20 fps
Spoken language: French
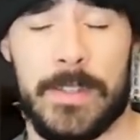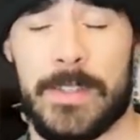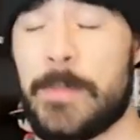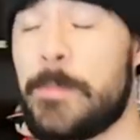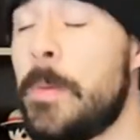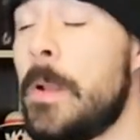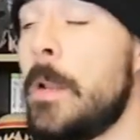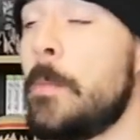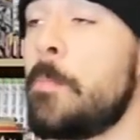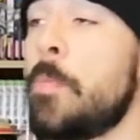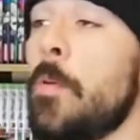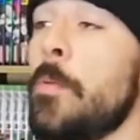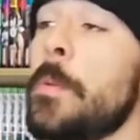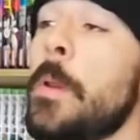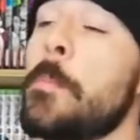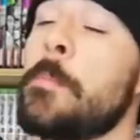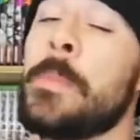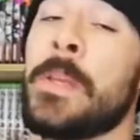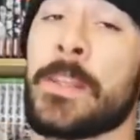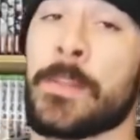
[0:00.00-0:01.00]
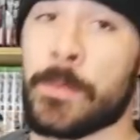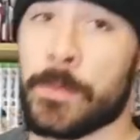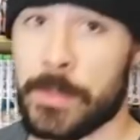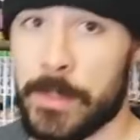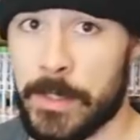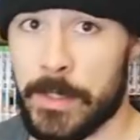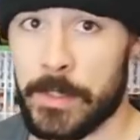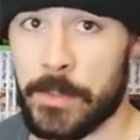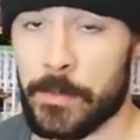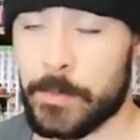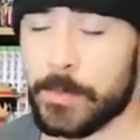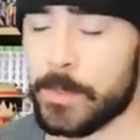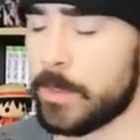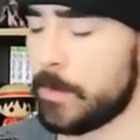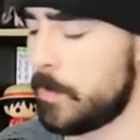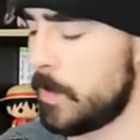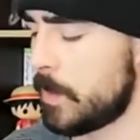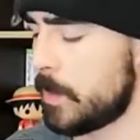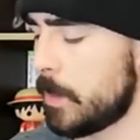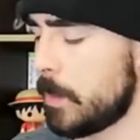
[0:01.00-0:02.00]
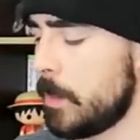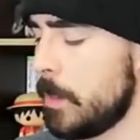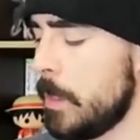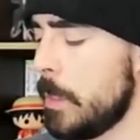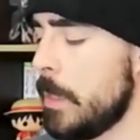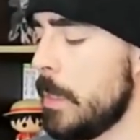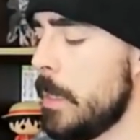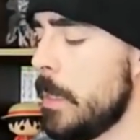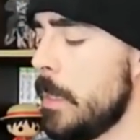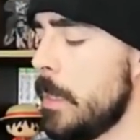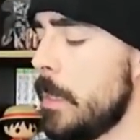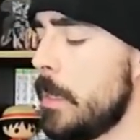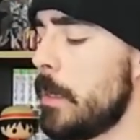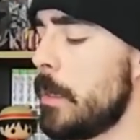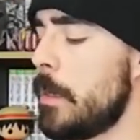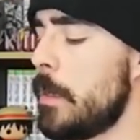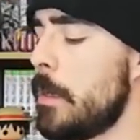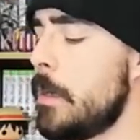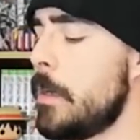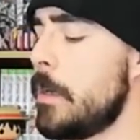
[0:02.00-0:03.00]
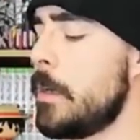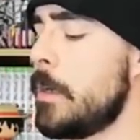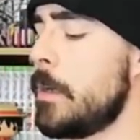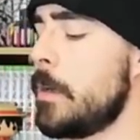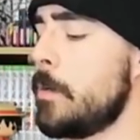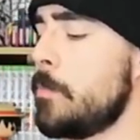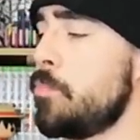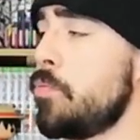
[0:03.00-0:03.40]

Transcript: c'est pas la première maison d'édition qui fait ça. Euh,